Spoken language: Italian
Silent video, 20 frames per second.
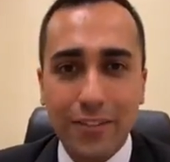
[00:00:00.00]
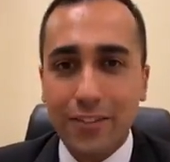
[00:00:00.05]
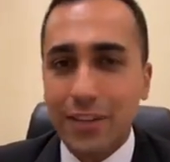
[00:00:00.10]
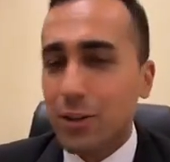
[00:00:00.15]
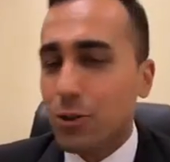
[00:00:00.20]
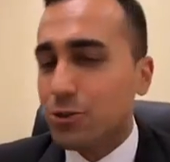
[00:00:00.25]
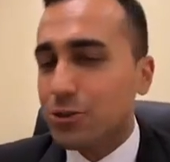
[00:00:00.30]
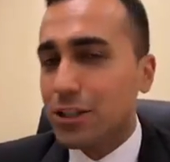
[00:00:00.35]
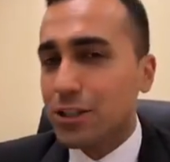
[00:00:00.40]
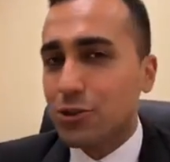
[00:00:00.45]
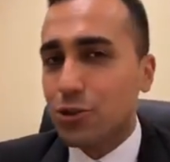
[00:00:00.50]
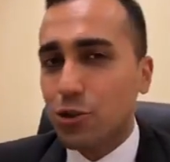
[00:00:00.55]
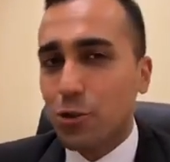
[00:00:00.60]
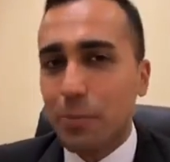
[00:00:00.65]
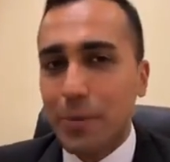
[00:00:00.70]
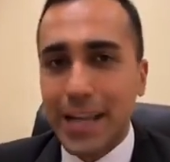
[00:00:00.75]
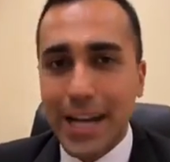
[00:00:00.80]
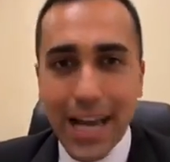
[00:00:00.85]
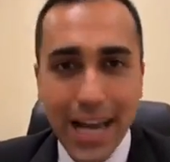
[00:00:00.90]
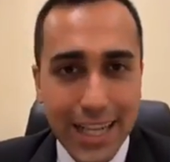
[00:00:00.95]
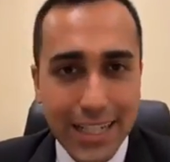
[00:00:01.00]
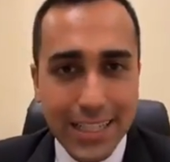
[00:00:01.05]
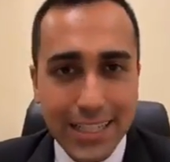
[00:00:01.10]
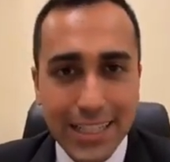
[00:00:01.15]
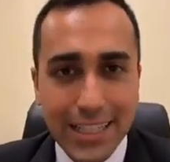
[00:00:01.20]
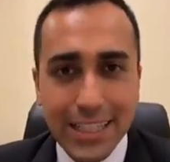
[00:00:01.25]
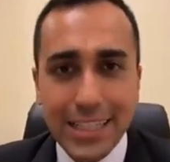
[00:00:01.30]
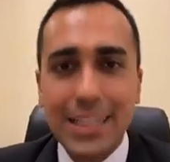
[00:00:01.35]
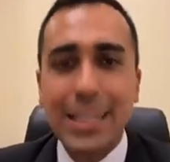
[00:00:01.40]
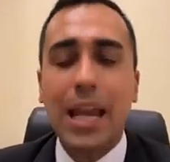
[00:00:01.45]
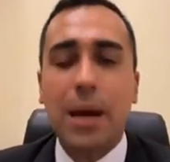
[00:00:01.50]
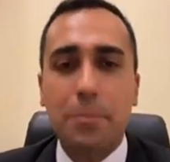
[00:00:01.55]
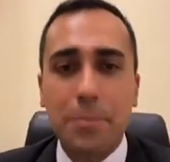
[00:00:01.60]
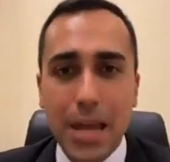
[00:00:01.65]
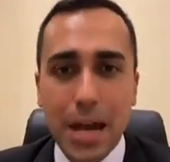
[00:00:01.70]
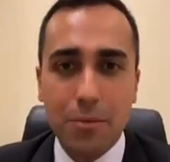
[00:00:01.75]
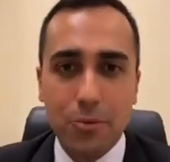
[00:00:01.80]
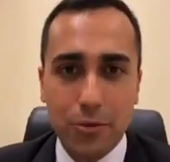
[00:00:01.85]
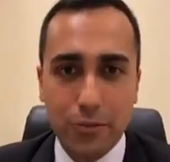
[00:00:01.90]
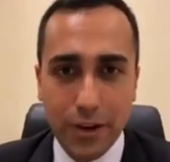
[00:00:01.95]
Ve l'ho detto per anni,
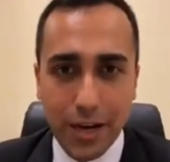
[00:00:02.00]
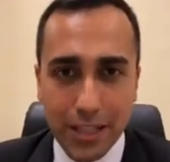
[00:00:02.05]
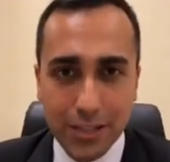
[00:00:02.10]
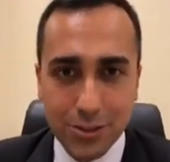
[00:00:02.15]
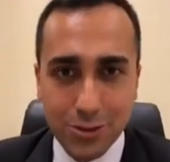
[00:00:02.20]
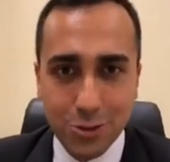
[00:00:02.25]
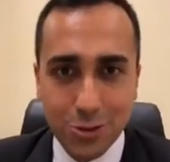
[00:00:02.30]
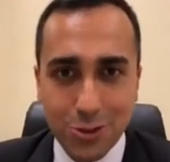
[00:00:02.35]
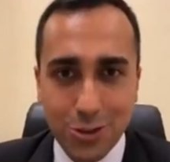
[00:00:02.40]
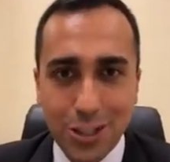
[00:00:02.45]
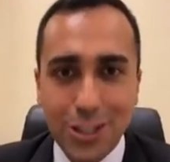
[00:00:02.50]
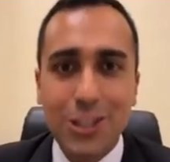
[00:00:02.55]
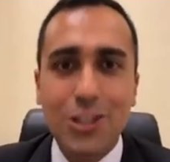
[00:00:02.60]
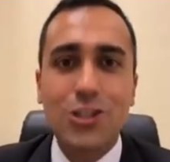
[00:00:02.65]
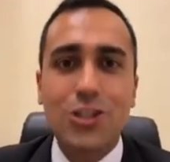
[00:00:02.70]
l'abbiamo fatto.